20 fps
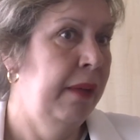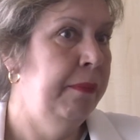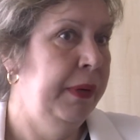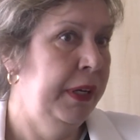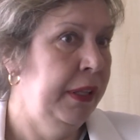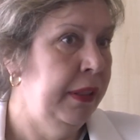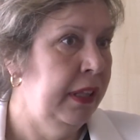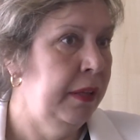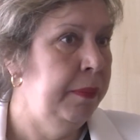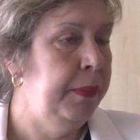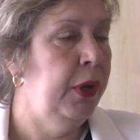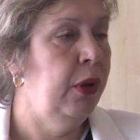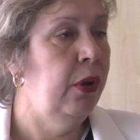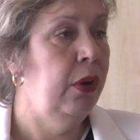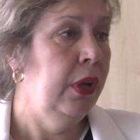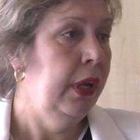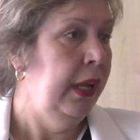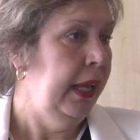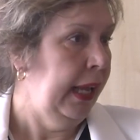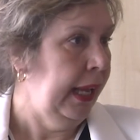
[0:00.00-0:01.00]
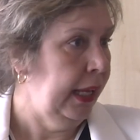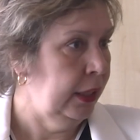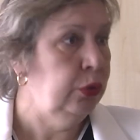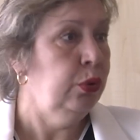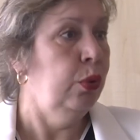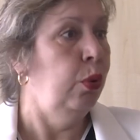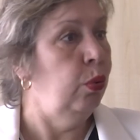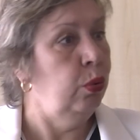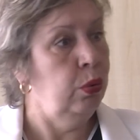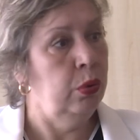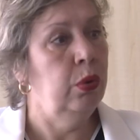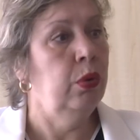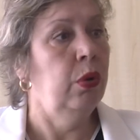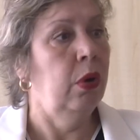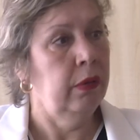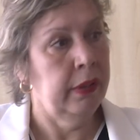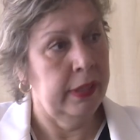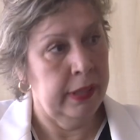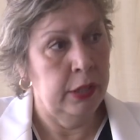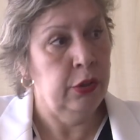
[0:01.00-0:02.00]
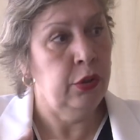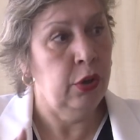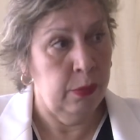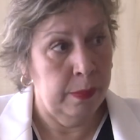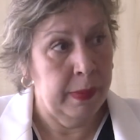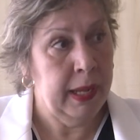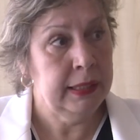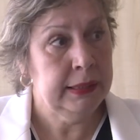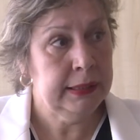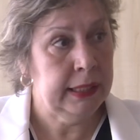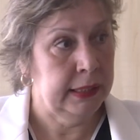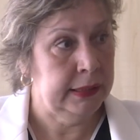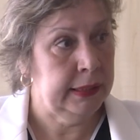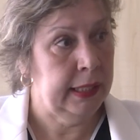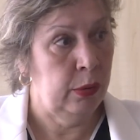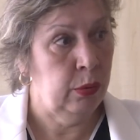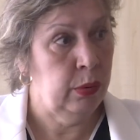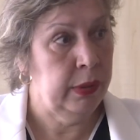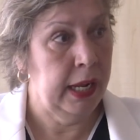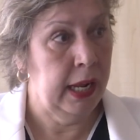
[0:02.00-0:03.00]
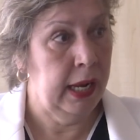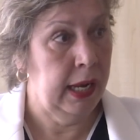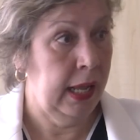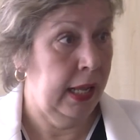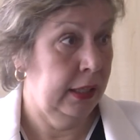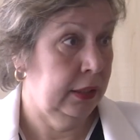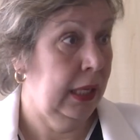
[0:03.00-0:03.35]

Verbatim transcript: En principio es un centro más que se une a la,